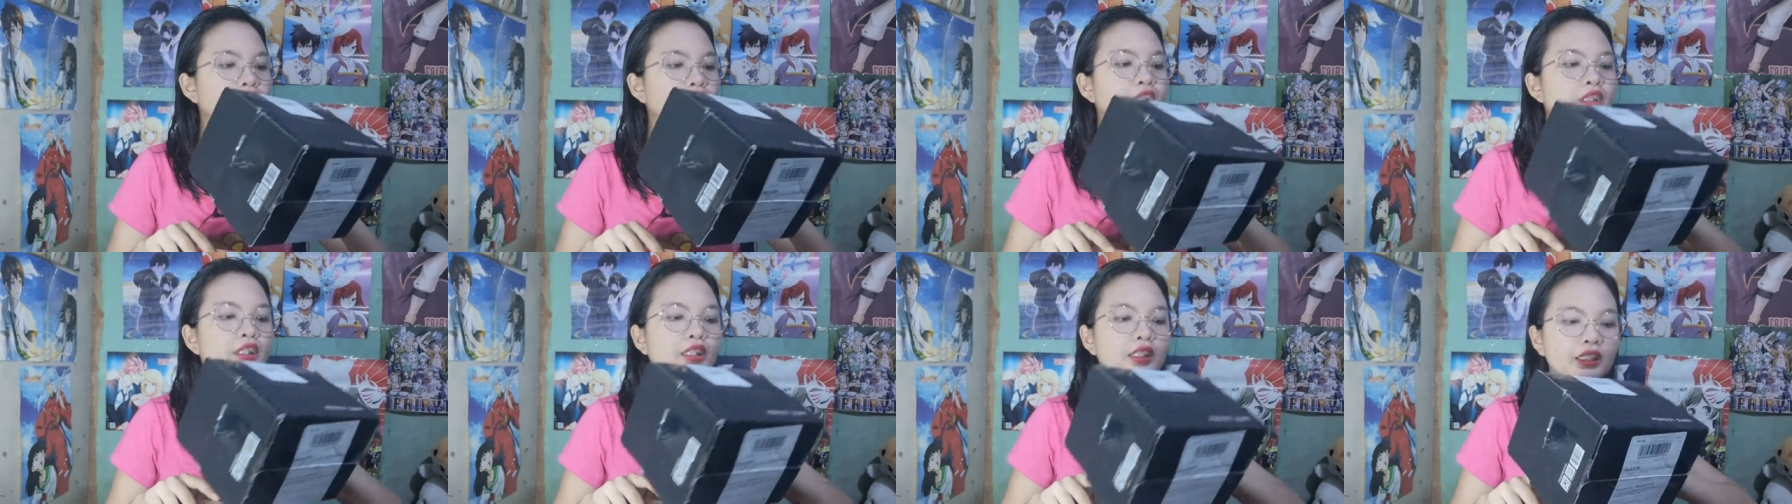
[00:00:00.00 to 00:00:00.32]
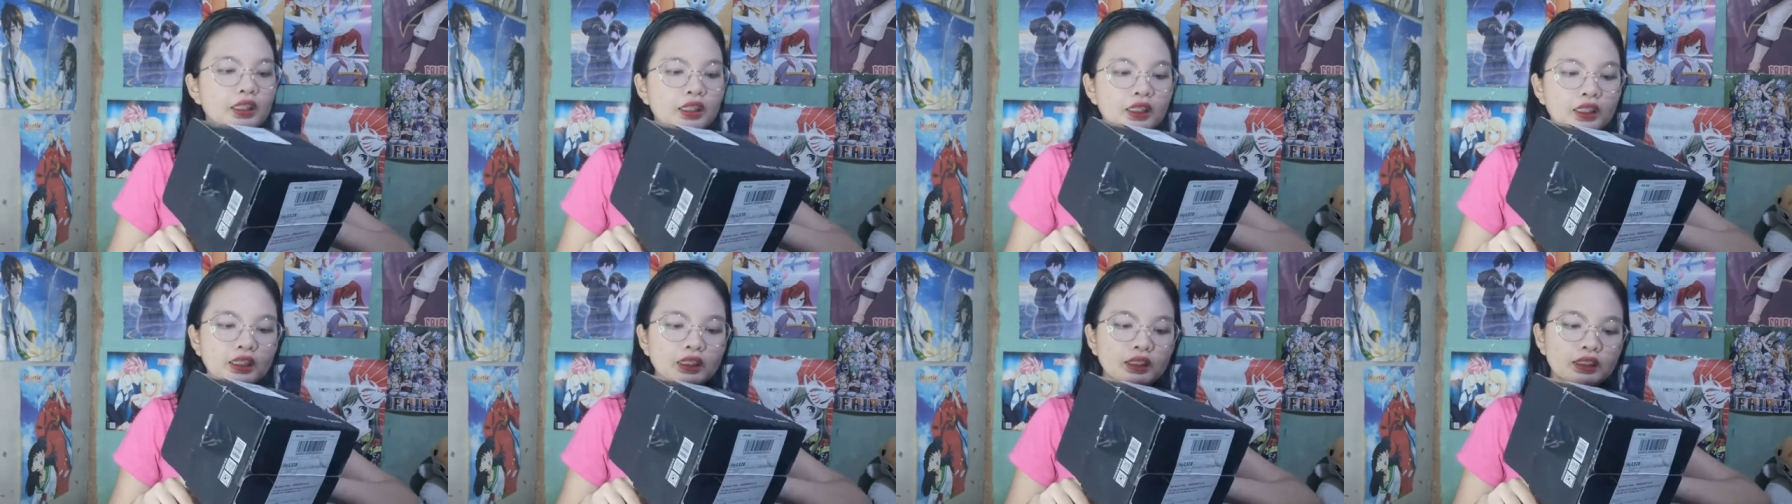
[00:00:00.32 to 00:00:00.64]
ko
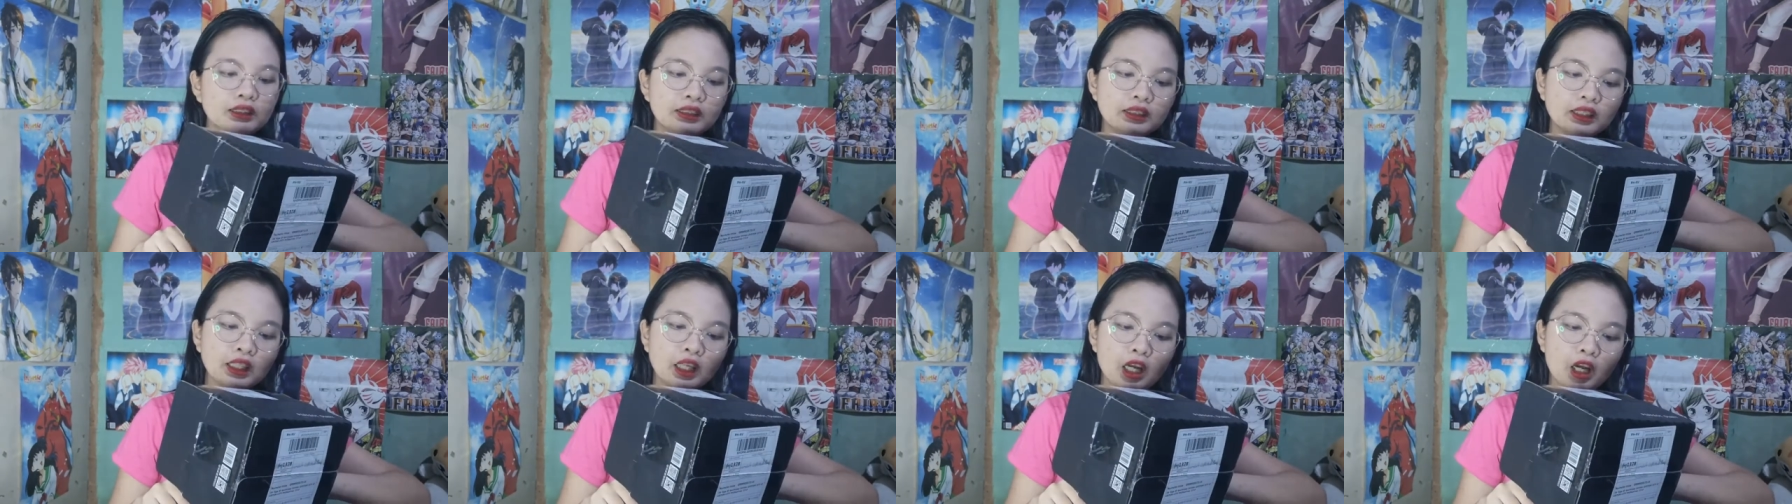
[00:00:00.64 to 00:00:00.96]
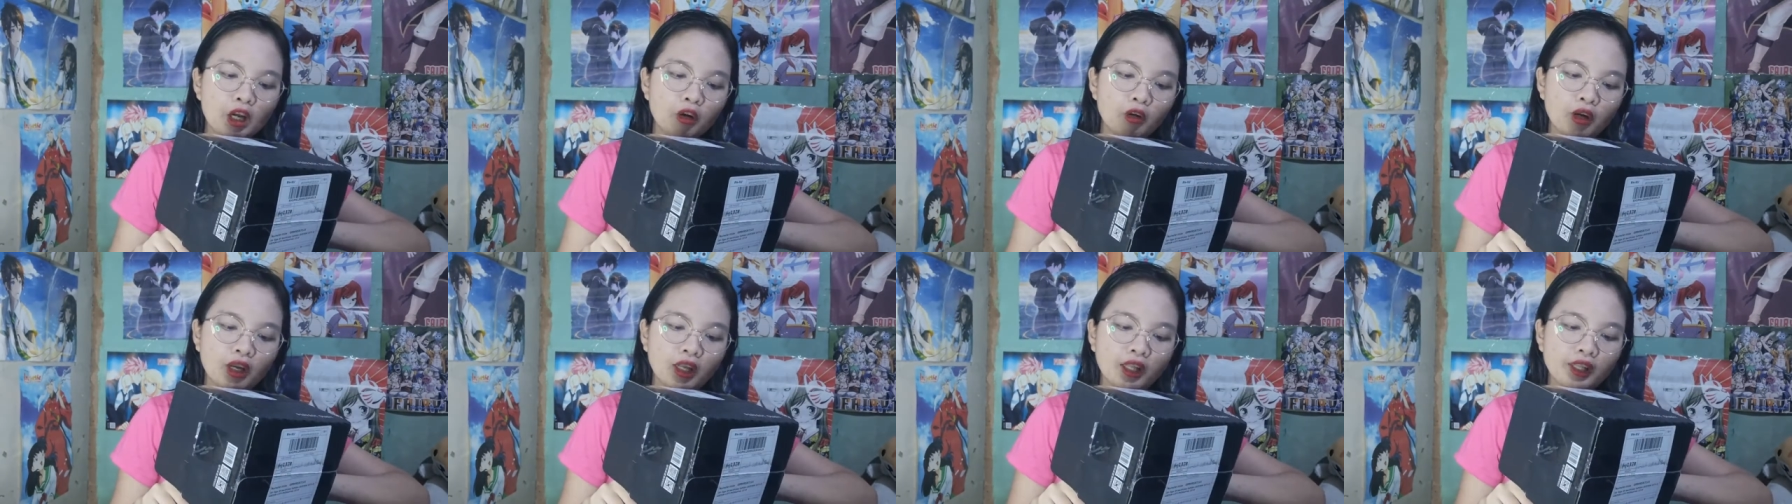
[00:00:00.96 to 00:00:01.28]
is
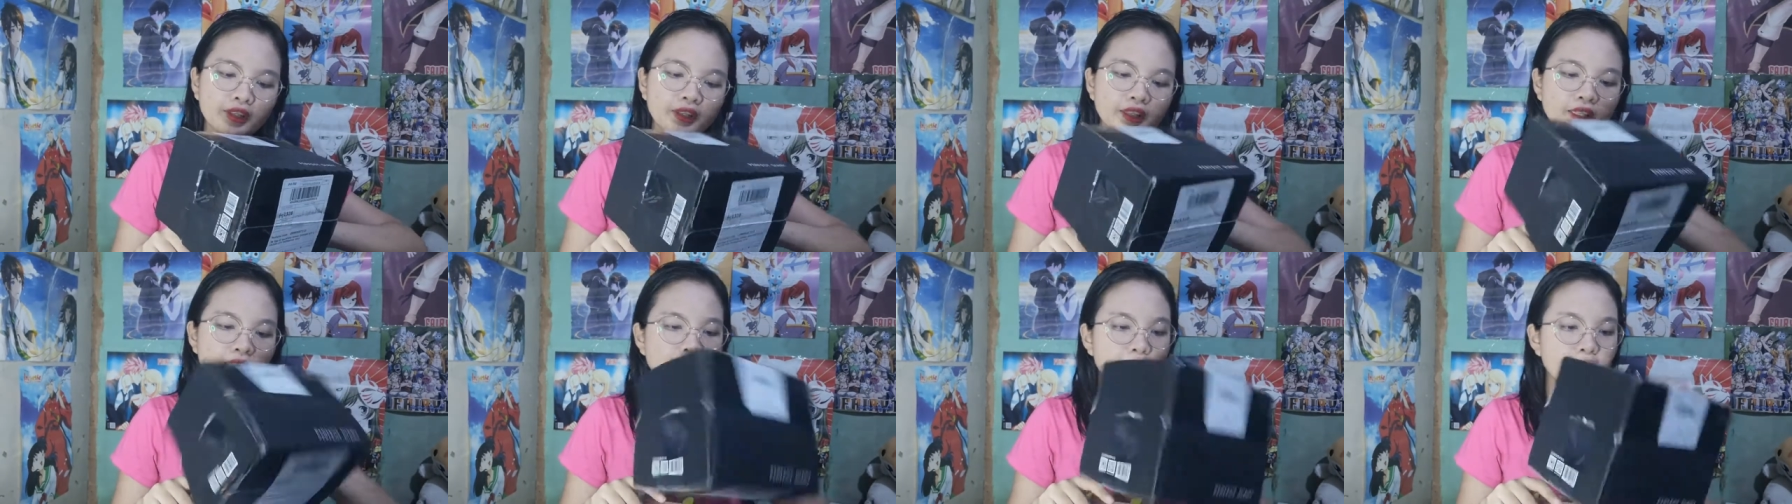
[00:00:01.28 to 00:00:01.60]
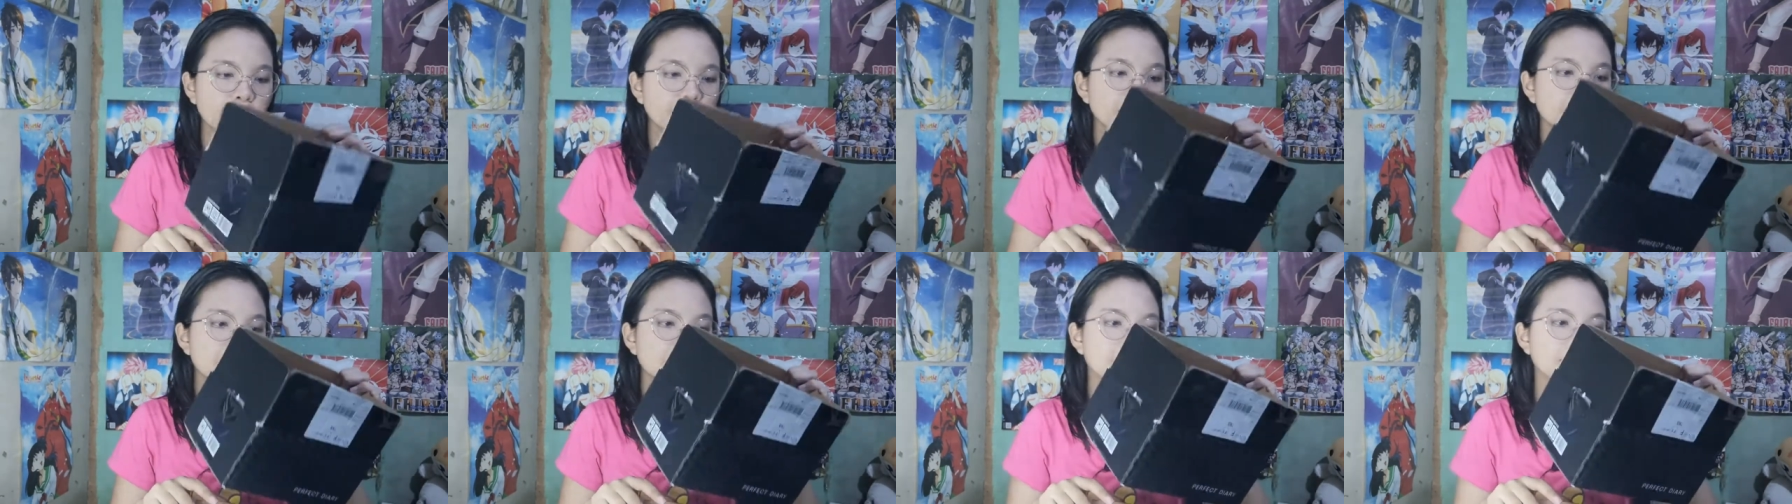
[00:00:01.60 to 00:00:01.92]

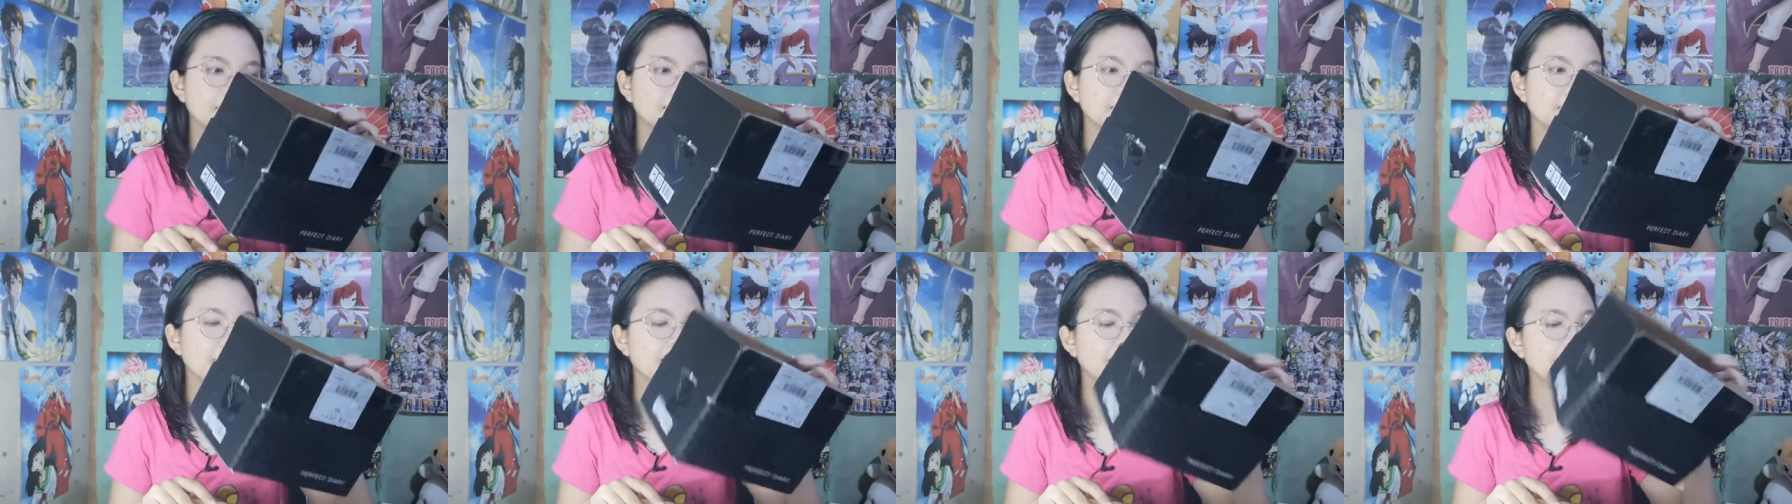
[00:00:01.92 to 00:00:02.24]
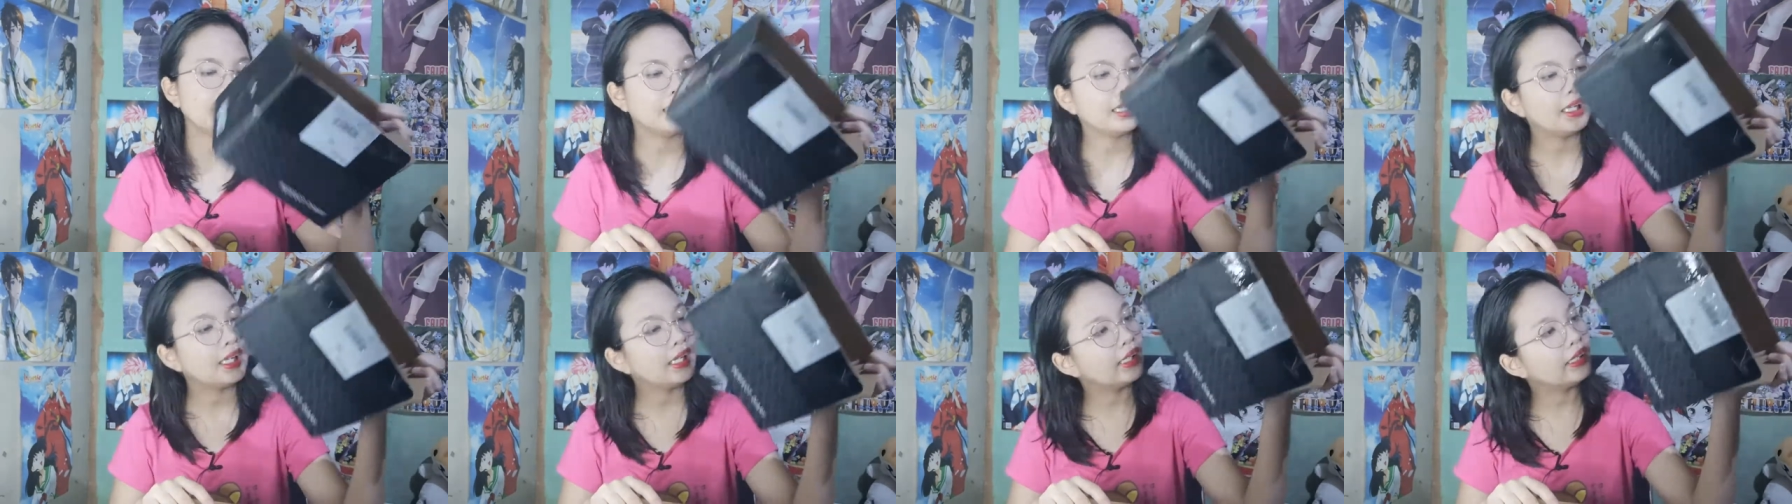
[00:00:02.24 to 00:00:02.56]

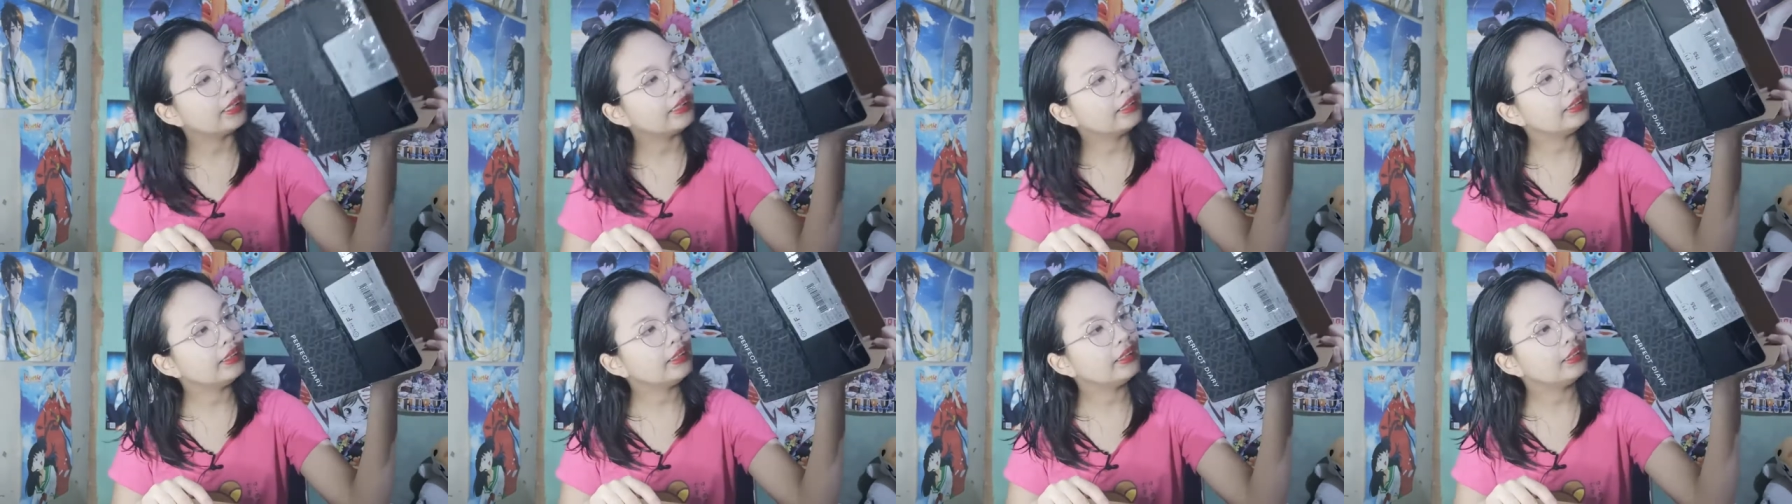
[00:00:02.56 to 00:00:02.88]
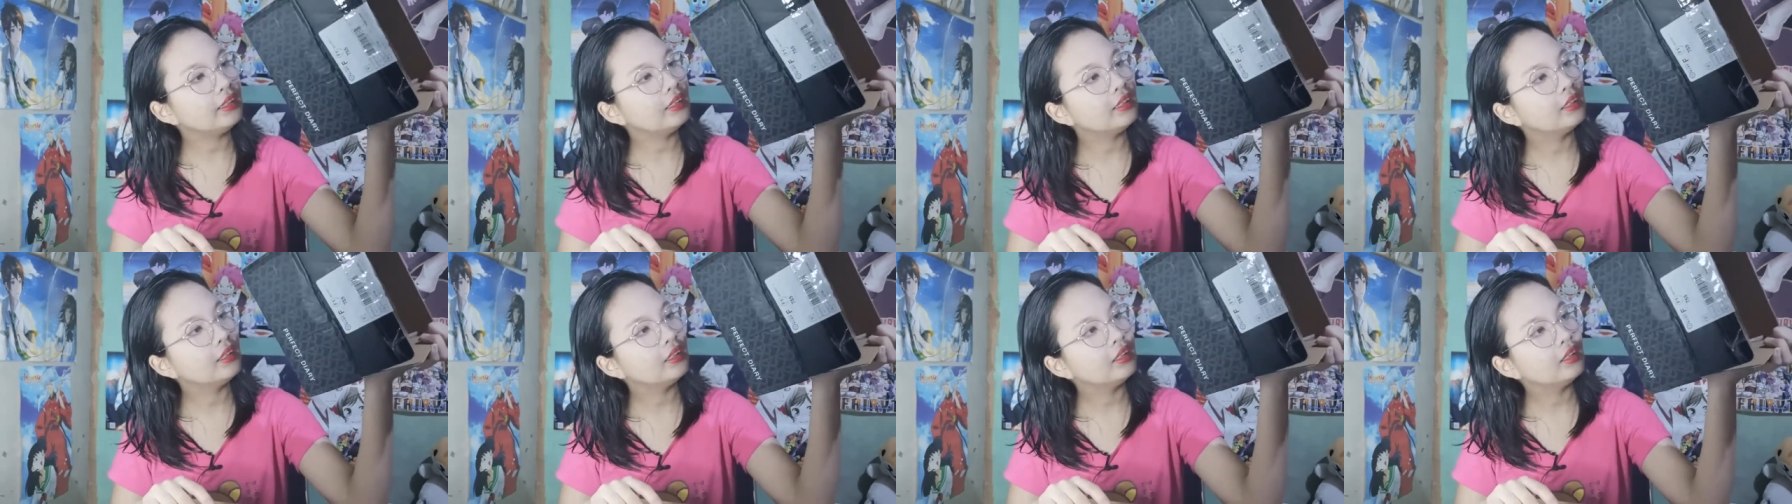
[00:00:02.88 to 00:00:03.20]
1,000